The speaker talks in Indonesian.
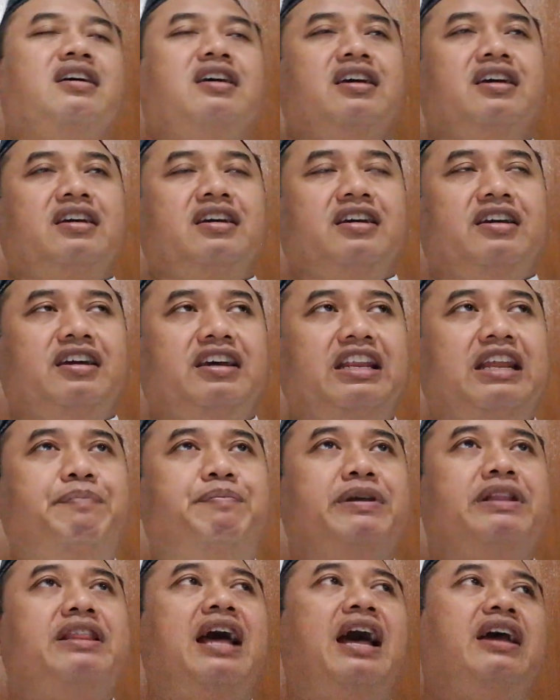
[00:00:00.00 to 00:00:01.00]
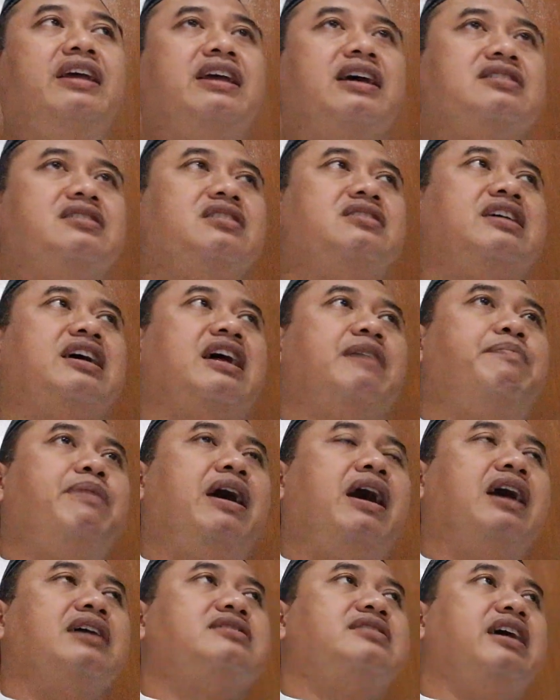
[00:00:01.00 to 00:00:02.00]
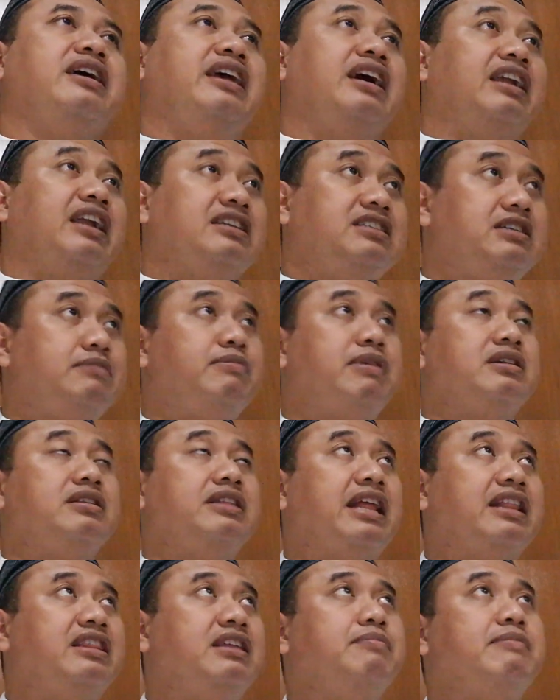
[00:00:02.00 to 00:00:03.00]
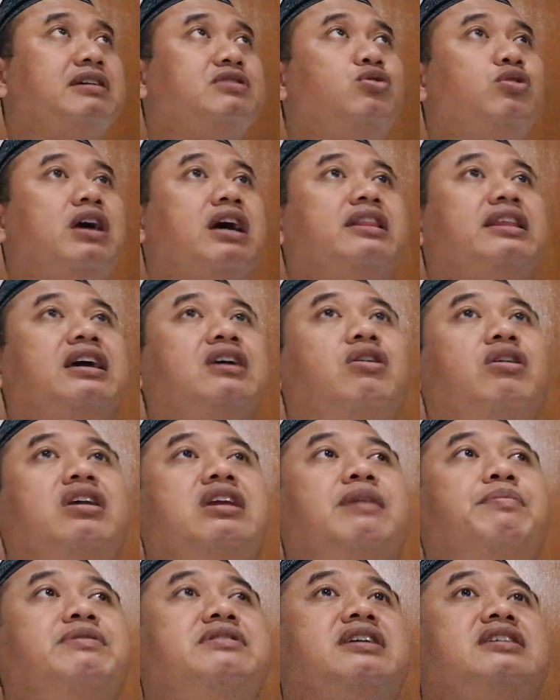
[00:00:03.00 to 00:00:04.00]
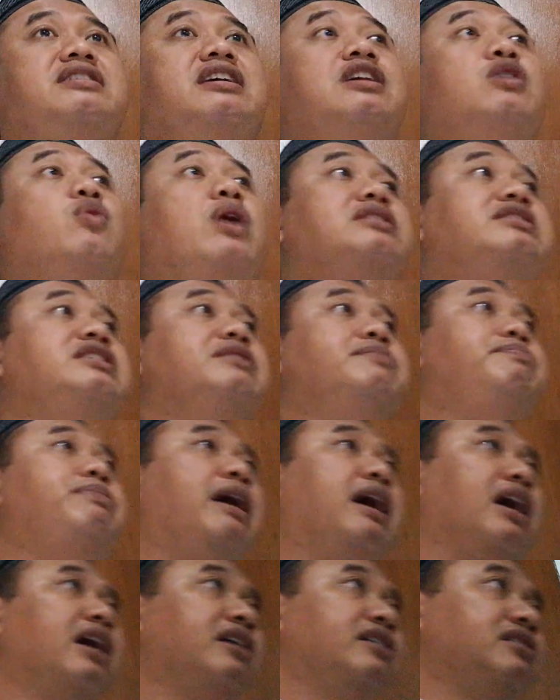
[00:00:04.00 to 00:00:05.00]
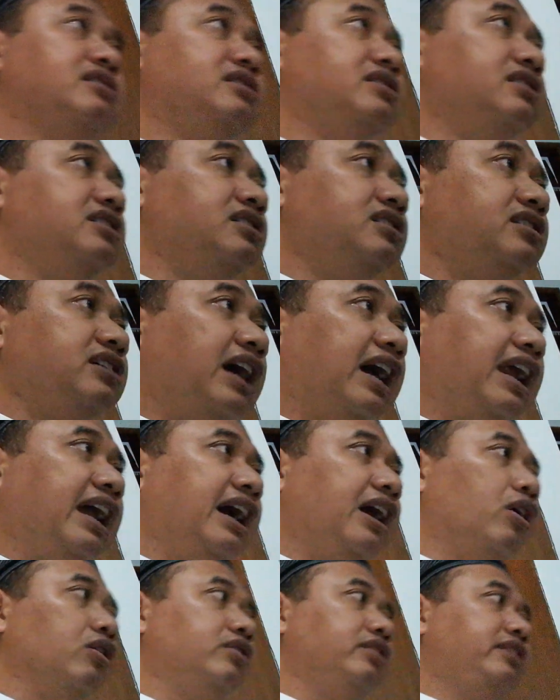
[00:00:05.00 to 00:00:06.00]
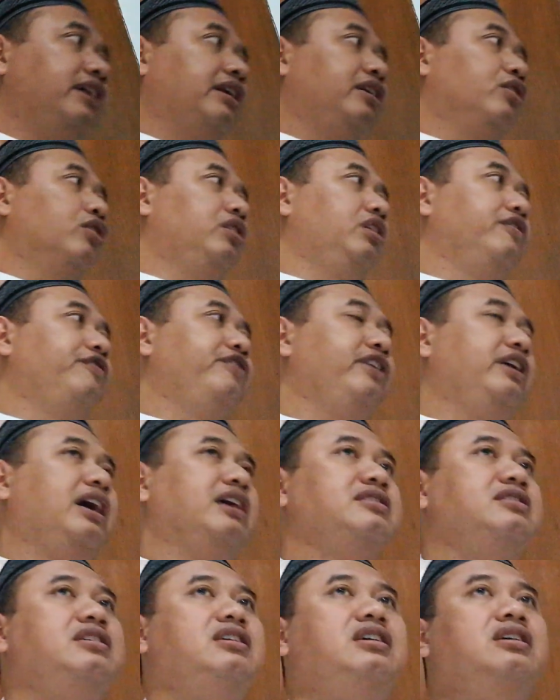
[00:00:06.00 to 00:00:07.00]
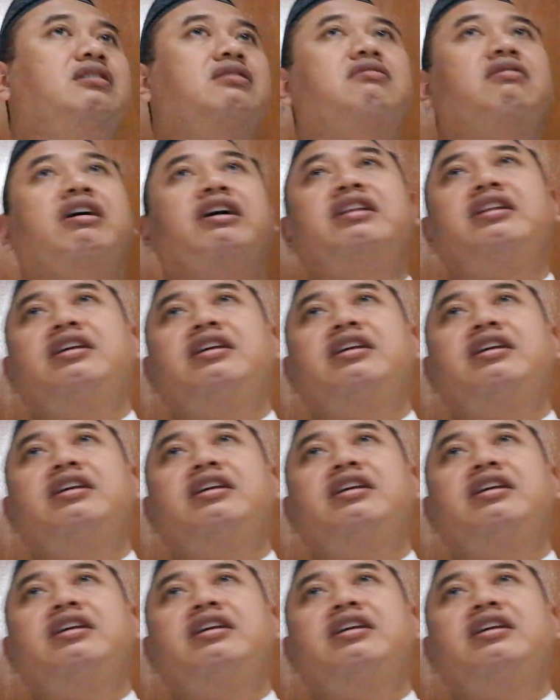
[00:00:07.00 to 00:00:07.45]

ini bid'ah yang secara bahasa, yang nanti, nanti masuk kategorinya bisa jadi wajibah. Karena kalau tidak dikodifikasi, wah ini